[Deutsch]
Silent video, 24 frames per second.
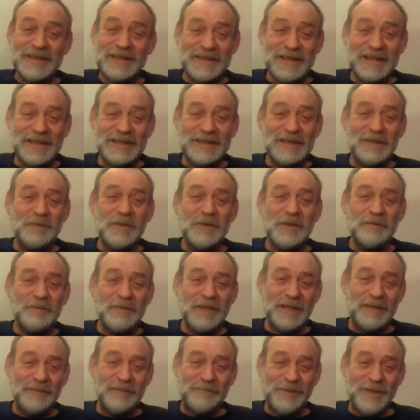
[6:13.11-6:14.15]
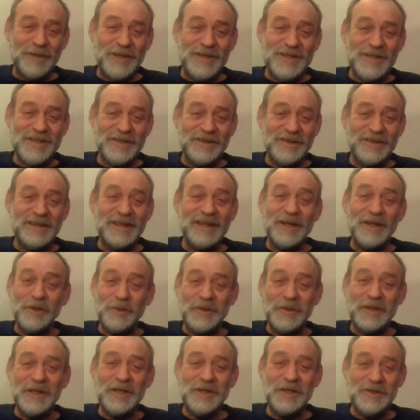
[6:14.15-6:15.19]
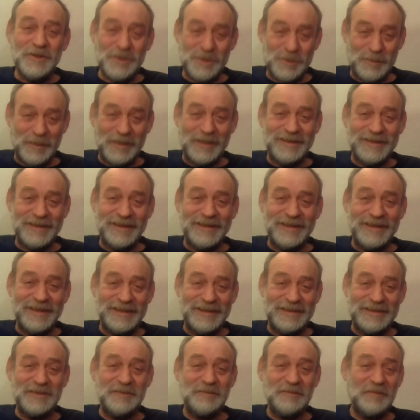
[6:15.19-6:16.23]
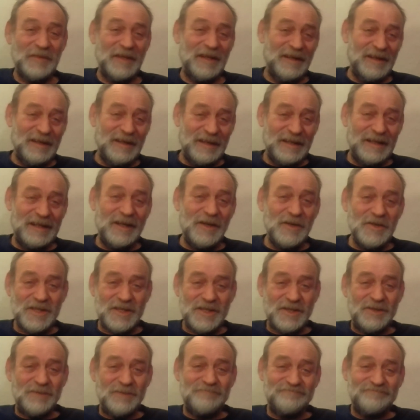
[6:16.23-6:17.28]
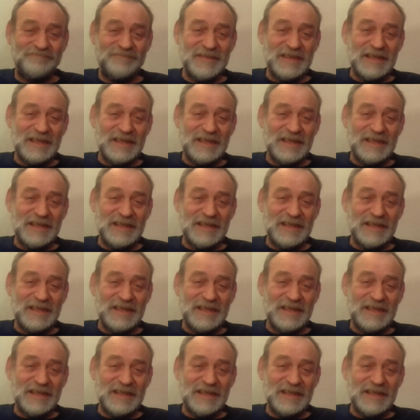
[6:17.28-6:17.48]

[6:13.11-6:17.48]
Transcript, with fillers: dass ich mit meinem Fahrzeug, auch wenn ich noch Sprit drin hätte, rauskomme.